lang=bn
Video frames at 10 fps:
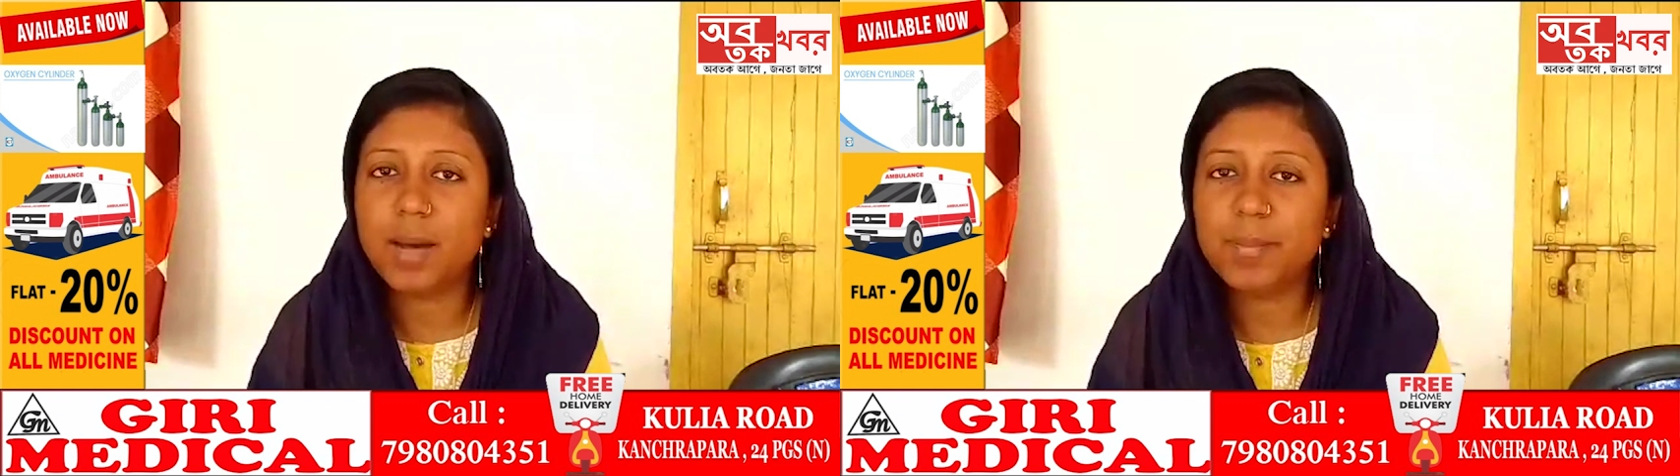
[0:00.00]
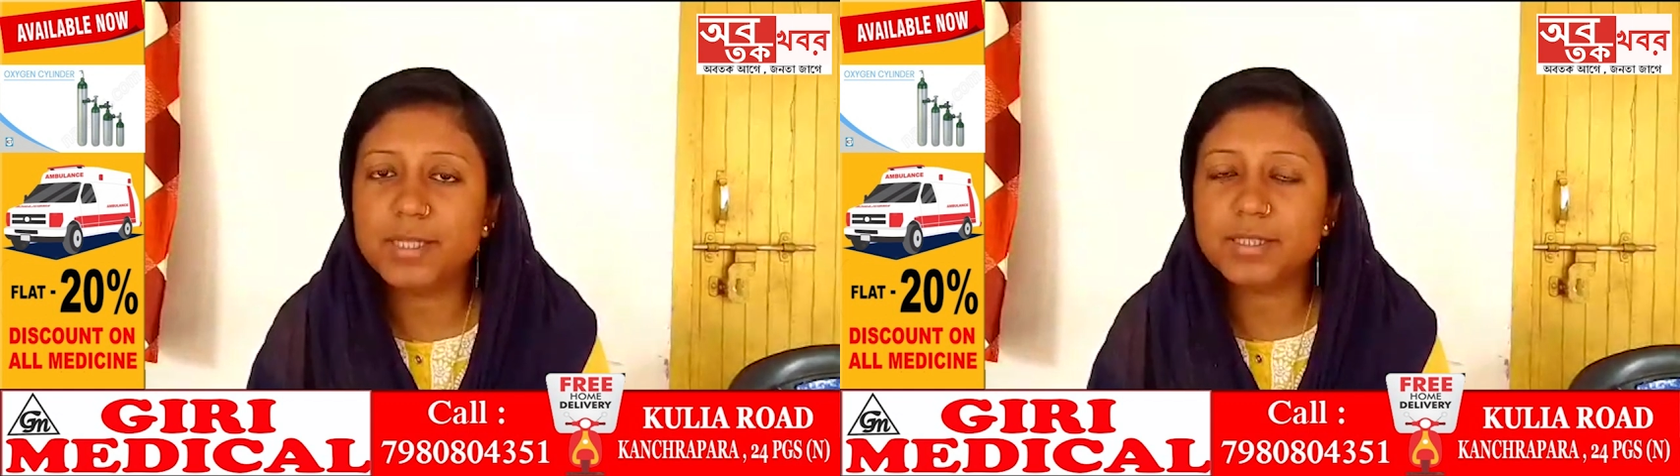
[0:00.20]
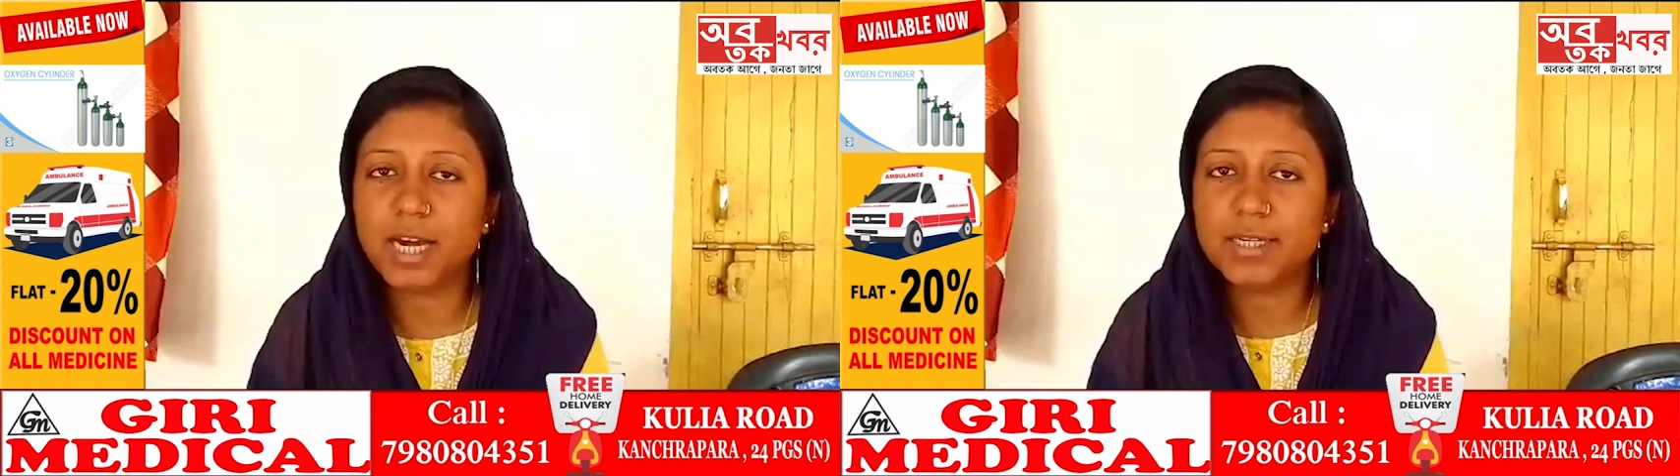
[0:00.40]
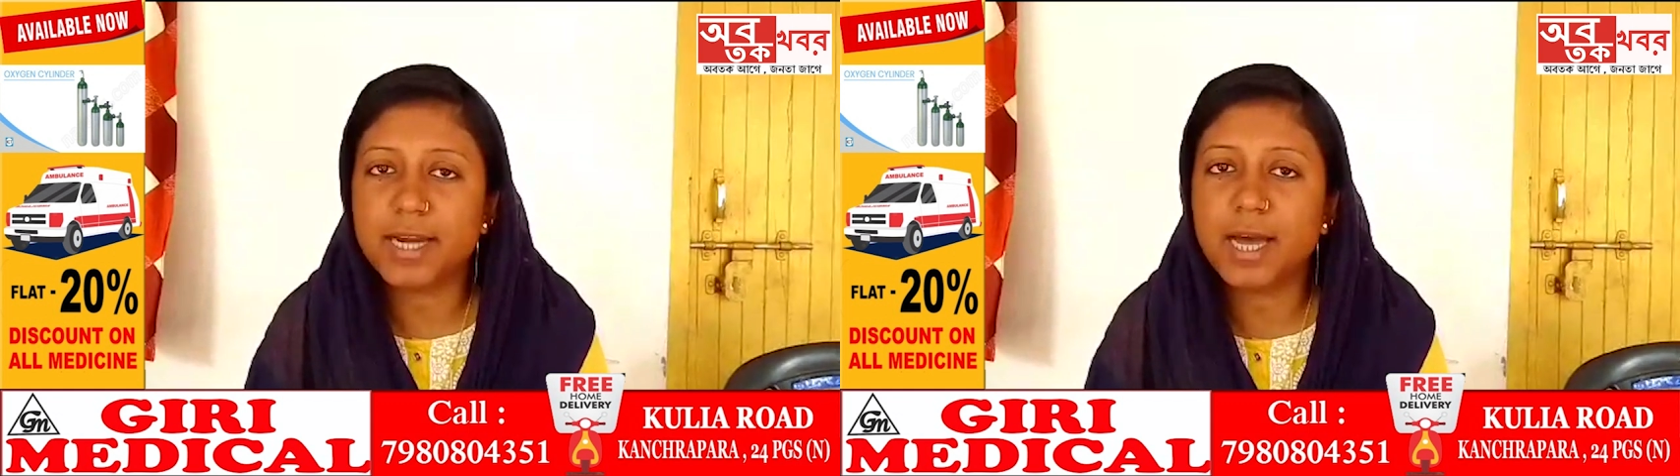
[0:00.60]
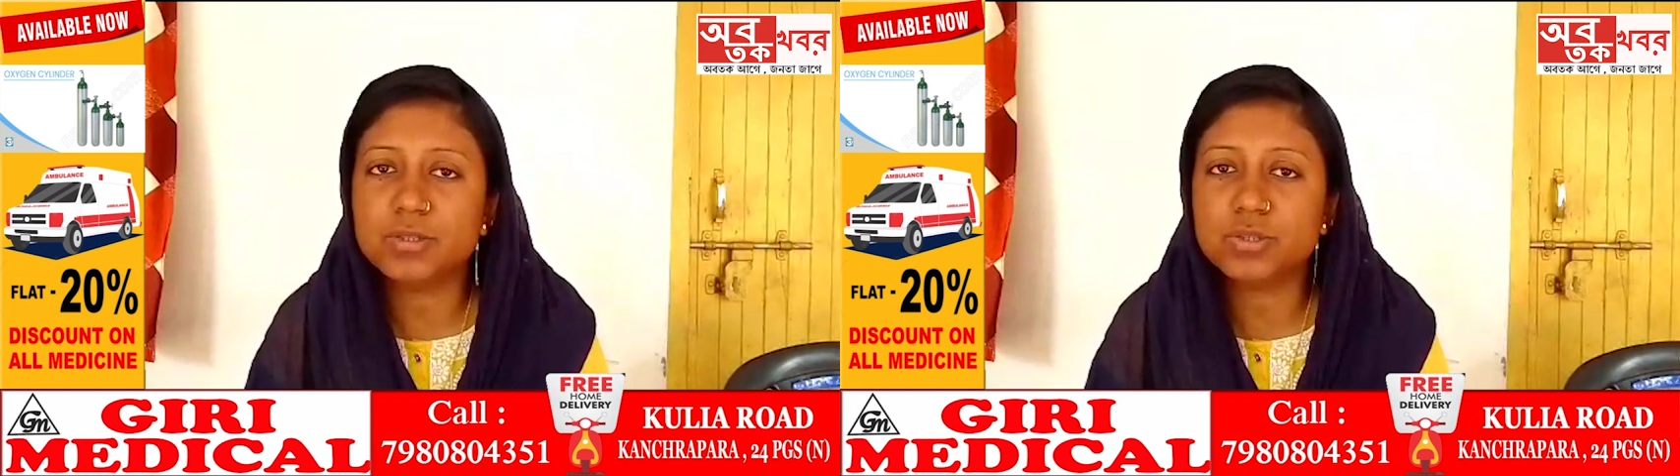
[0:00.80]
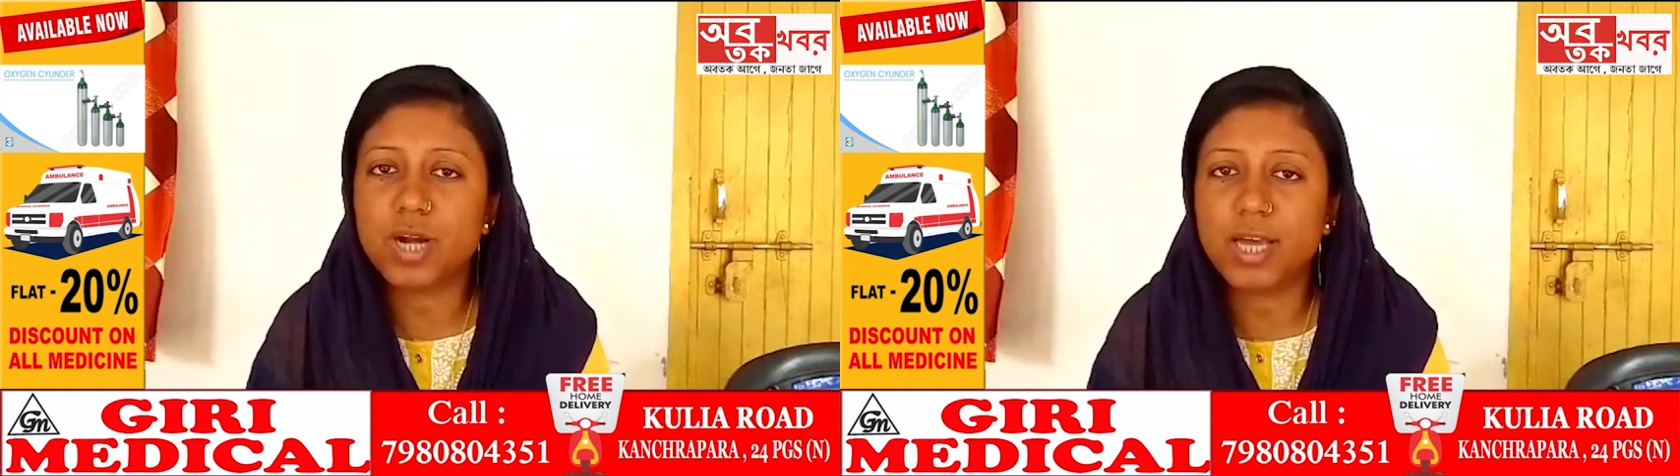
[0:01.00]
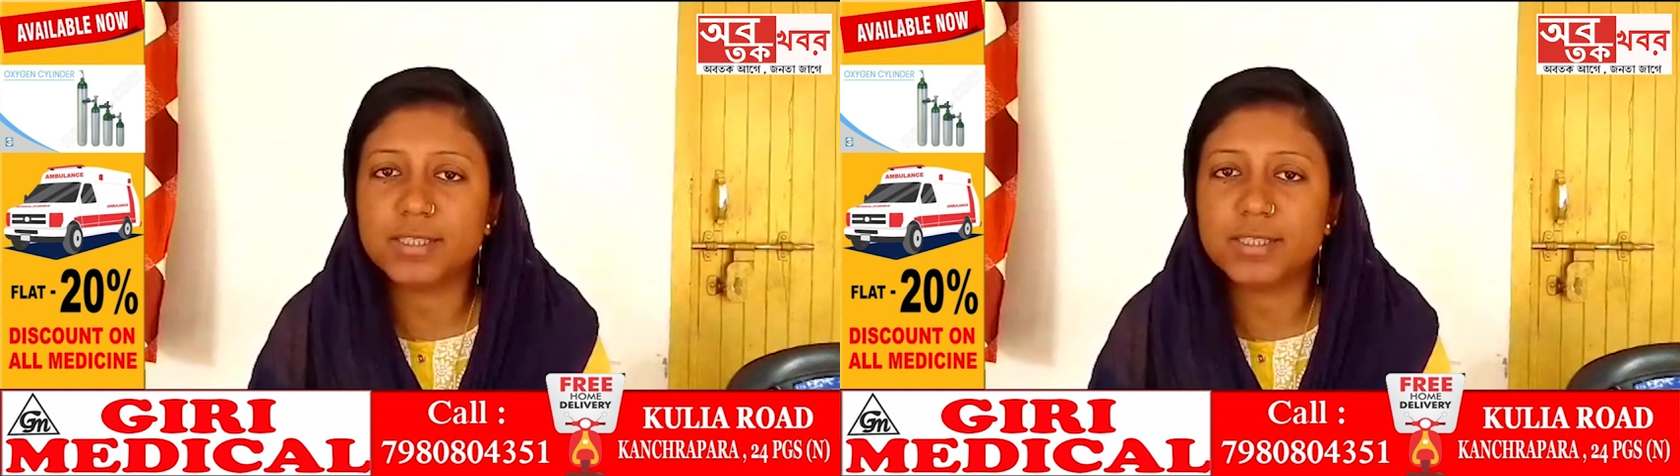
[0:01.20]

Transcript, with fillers: আমার চারটা অঞ্চল